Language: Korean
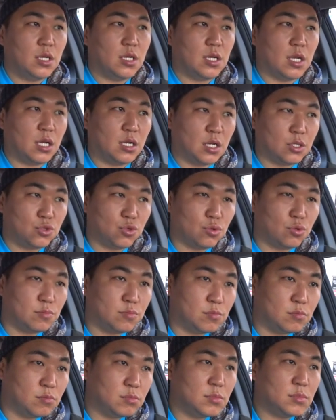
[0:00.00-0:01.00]
얘가 조금
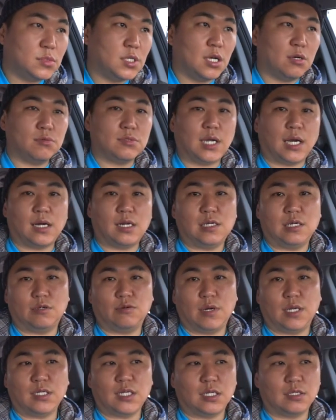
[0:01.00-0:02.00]
차고
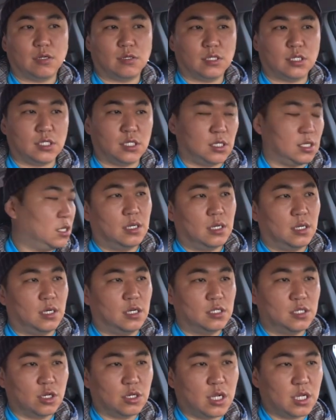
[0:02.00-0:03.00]
나가려고 한다든지
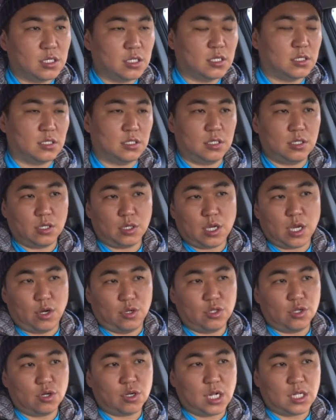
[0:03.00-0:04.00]
그전에는 이렇게
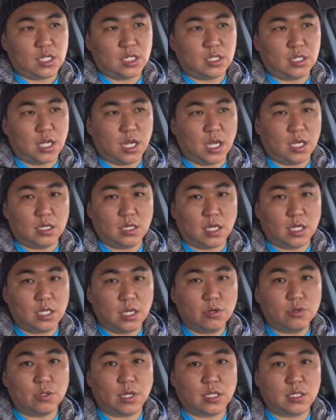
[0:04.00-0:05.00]
언덕 같은데 이렇게
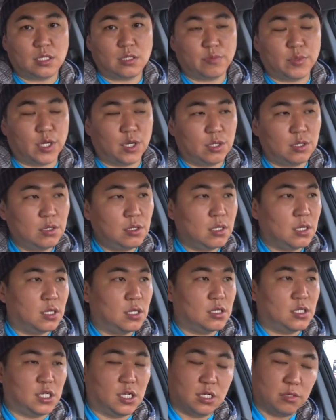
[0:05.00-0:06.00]
세워놨으면
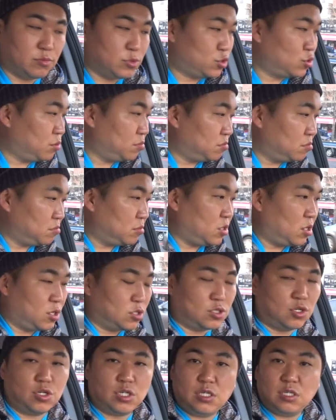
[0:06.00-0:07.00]
지금은 좀
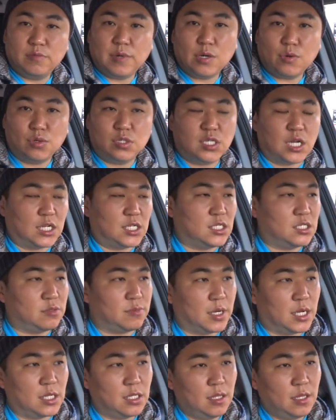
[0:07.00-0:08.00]
언덕이 심한 곳이
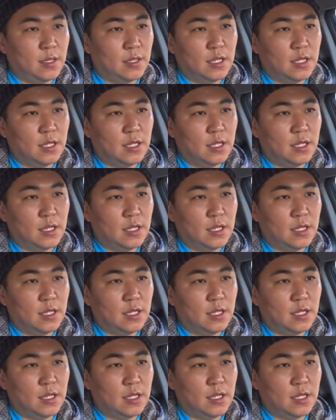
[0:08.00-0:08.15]
아니지만